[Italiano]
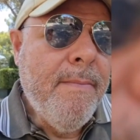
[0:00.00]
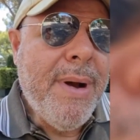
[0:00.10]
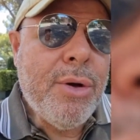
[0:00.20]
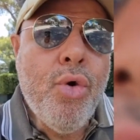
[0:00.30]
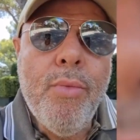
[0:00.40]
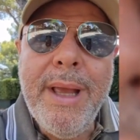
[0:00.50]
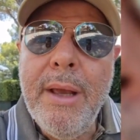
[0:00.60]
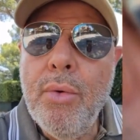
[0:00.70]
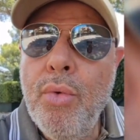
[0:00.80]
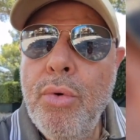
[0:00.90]
ma
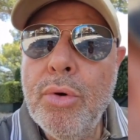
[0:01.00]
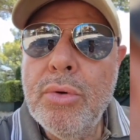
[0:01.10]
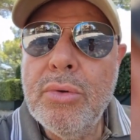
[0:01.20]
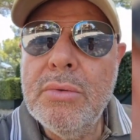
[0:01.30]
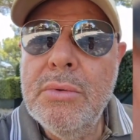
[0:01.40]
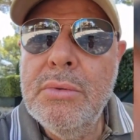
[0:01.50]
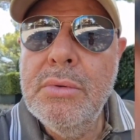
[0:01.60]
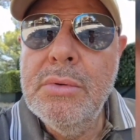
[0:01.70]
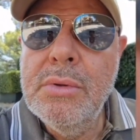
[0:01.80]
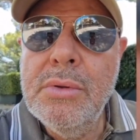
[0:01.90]
come uno,
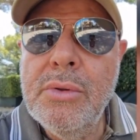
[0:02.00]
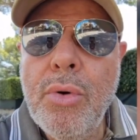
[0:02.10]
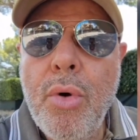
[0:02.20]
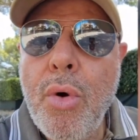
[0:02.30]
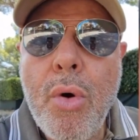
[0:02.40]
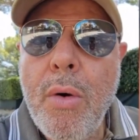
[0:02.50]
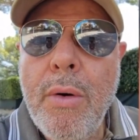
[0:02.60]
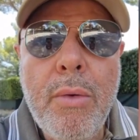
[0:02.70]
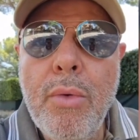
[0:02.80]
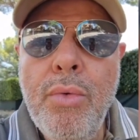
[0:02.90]
eh,
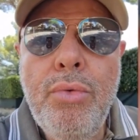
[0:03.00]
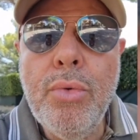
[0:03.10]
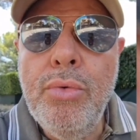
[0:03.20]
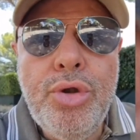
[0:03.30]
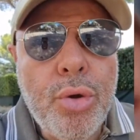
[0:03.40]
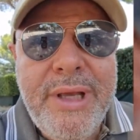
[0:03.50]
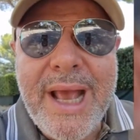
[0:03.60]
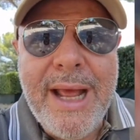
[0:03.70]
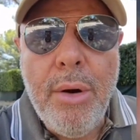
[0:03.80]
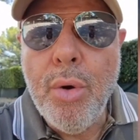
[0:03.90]
un, un,
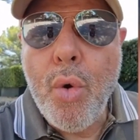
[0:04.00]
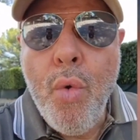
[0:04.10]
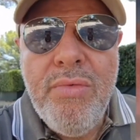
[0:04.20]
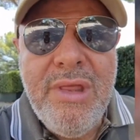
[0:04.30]
gioiello, un